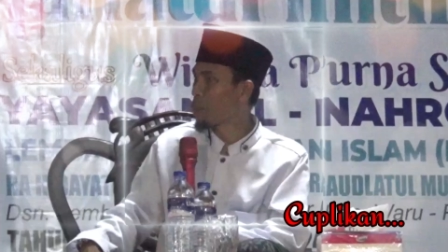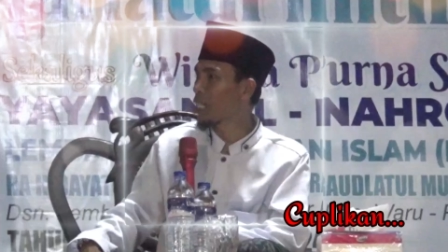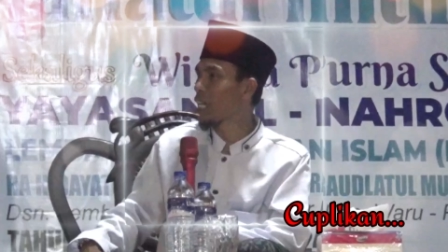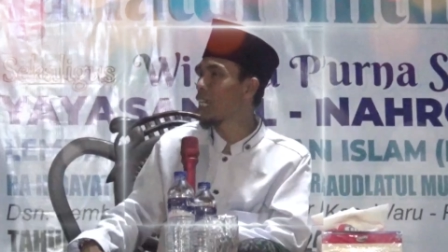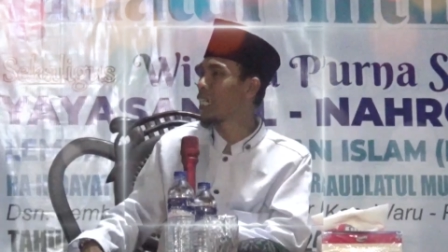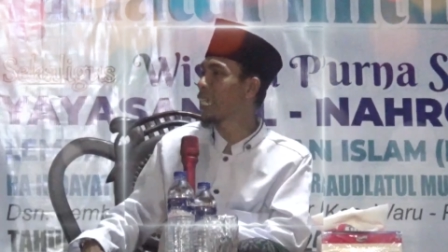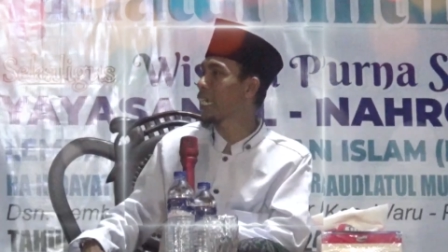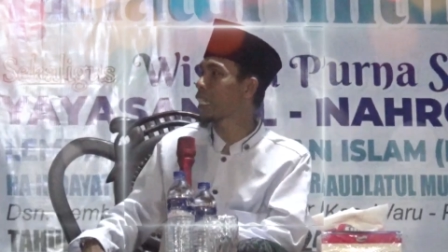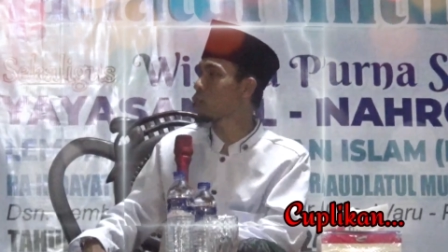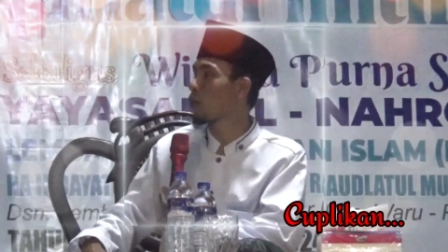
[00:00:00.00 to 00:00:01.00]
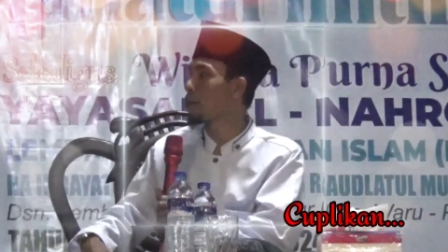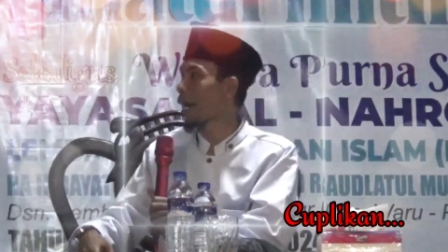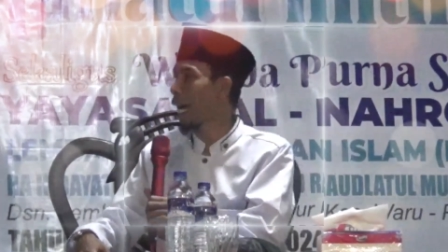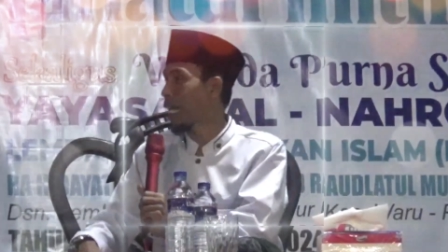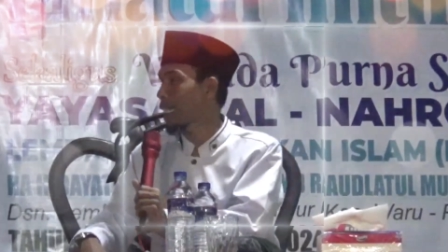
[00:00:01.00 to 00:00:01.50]
Disampaikan gila niat di gua
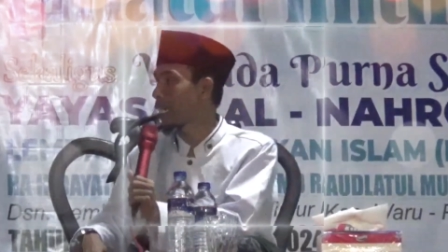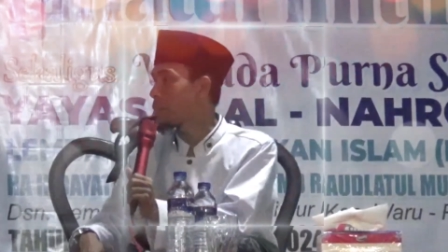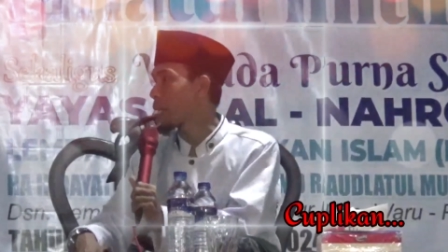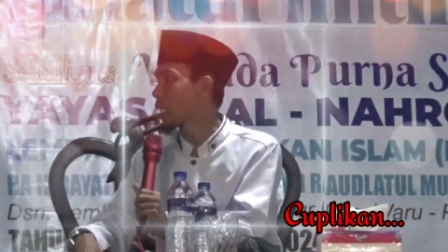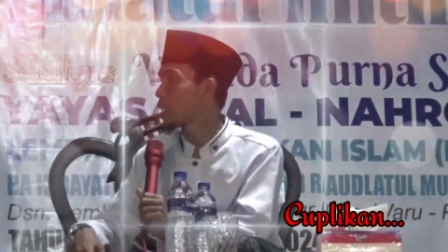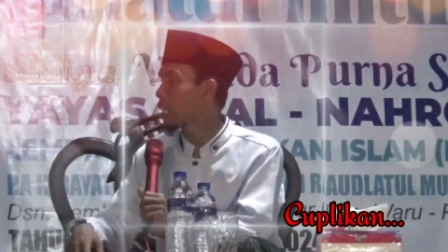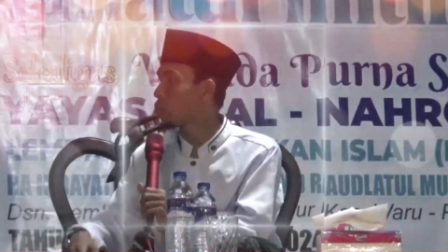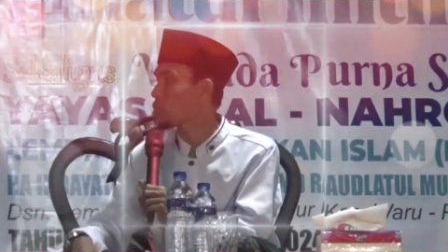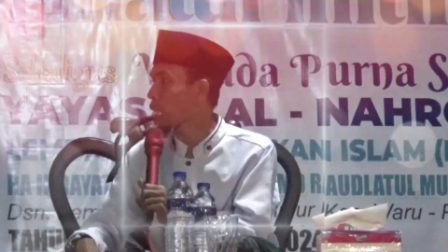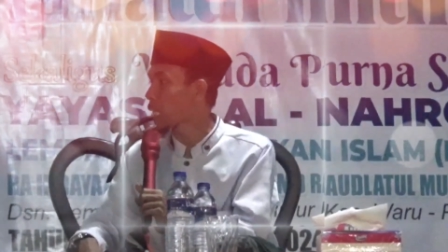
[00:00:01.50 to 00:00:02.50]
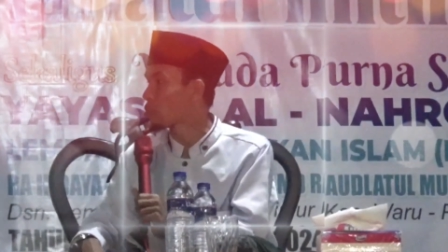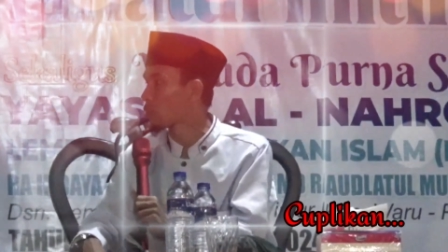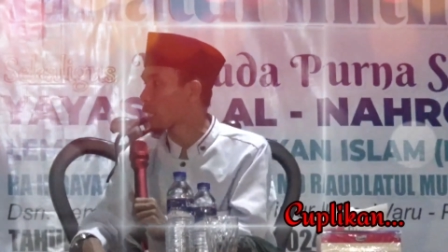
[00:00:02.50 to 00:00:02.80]
pengajian apa niat ontra